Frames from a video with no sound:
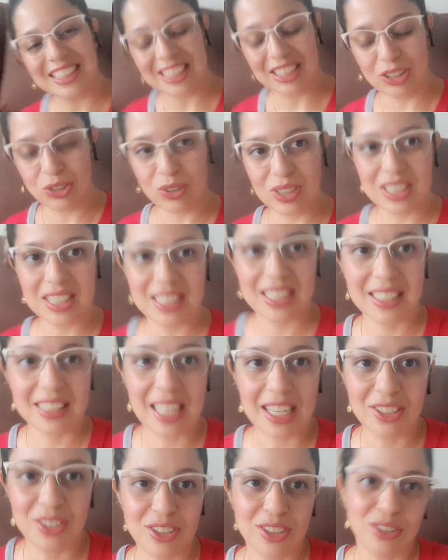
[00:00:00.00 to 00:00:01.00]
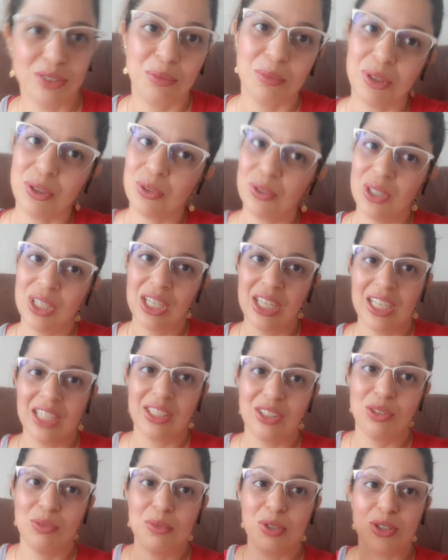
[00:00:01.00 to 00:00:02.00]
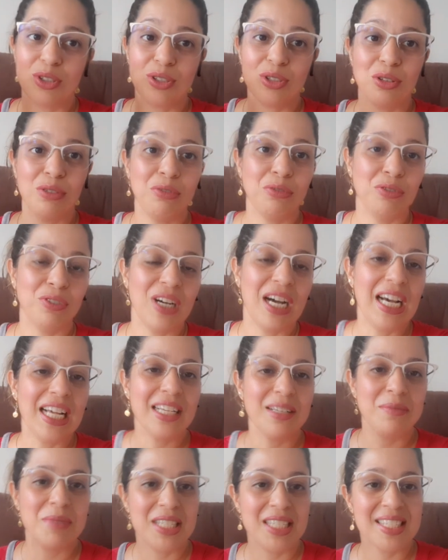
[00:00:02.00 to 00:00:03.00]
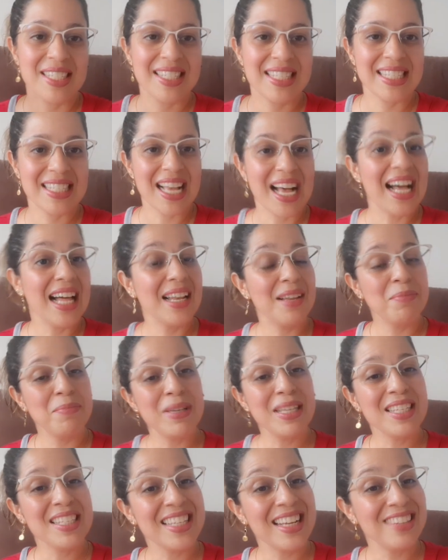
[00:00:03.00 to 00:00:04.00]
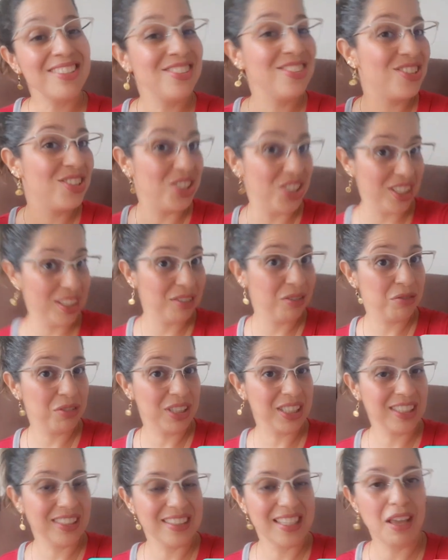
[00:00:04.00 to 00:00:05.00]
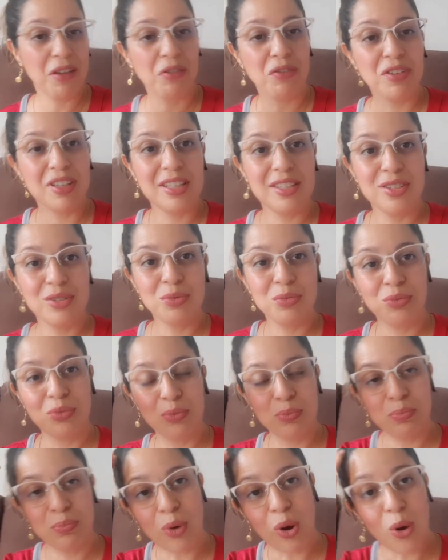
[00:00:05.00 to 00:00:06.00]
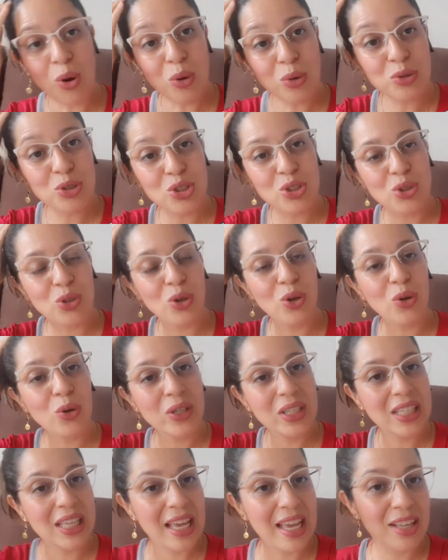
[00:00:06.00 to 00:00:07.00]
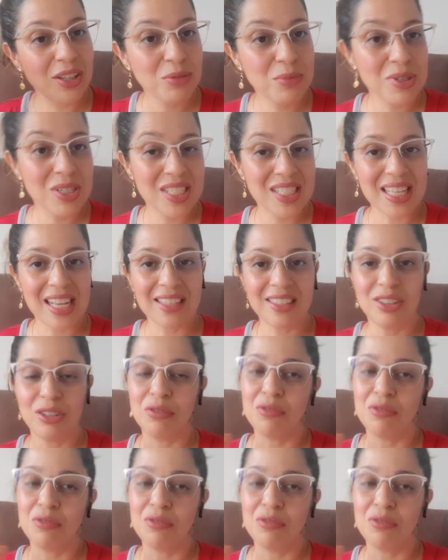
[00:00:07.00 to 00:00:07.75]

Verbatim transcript: Tô aqui sentadinha no meu no meu sofá, na minha sala, pensativa. Até fiz um post, coloquei no meu Instagram